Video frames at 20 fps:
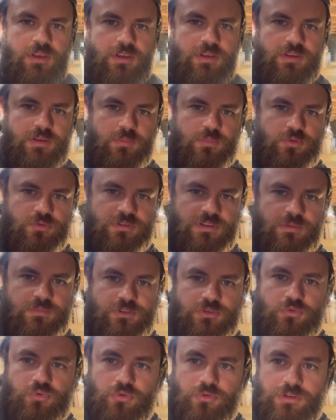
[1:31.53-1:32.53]
E, bunu da
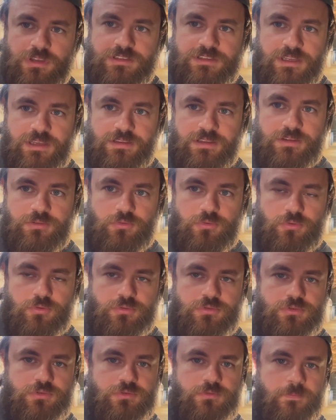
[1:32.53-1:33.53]
biz kuru da
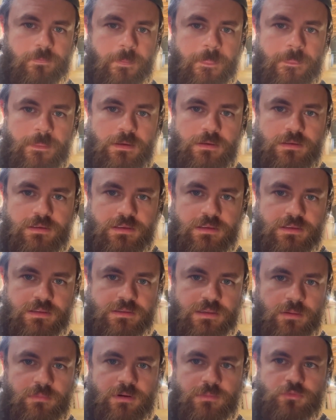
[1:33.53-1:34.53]
zannediyoruz. E,
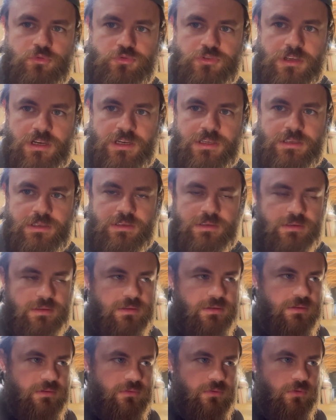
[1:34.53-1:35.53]
tamam 3 ay
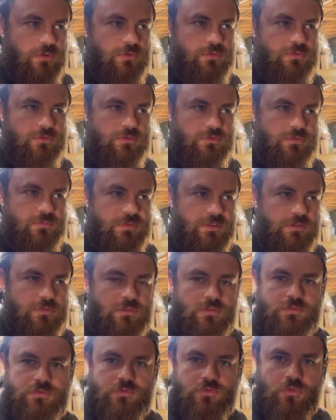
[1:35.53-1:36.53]
olduğunu
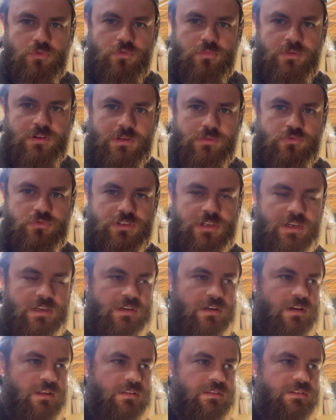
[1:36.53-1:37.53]
biliyoruz. Doğumuna 3 ay
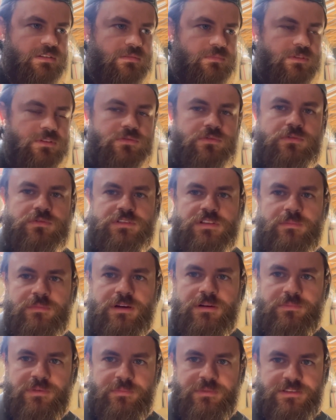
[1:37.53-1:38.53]
kaldığını biliyoruz ama
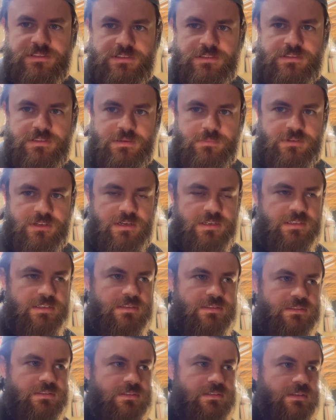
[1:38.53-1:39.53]
memesinin de
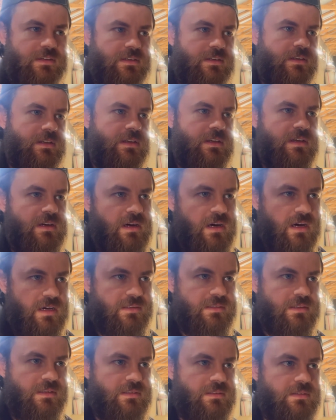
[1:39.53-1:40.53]
bırakıldığını
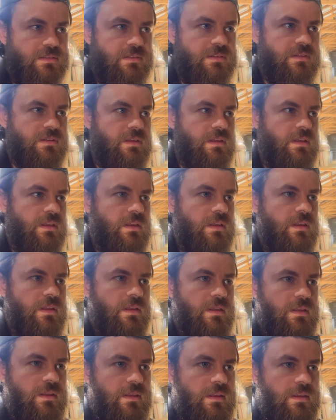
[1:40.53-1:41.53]
anladık.
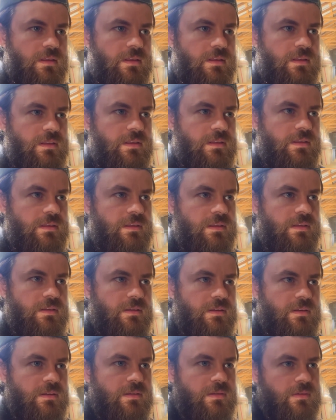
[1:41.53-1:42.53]

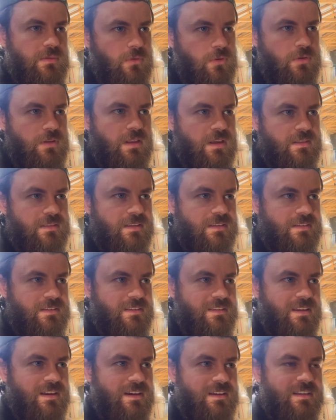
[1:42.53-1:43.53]
Ee, öyle anladık
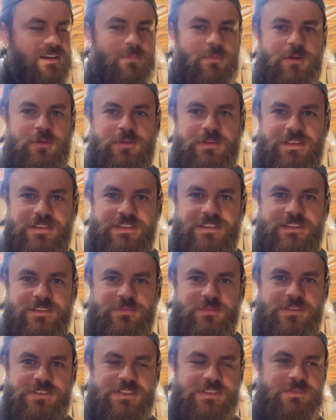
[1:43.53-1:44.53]
yani ama öyle
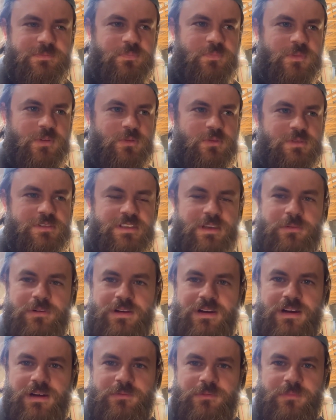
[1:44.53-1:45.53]
değilmiş. Dün sabah
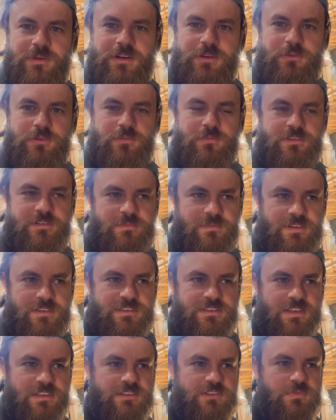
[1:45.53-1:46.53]
abim arıyor beni. Ben
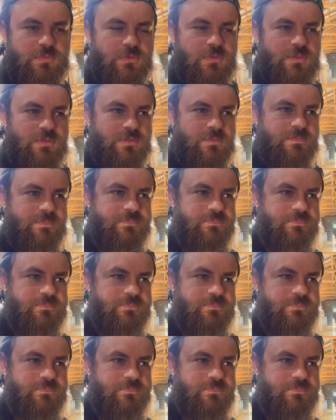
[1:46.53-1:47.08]
çalışmıyordum.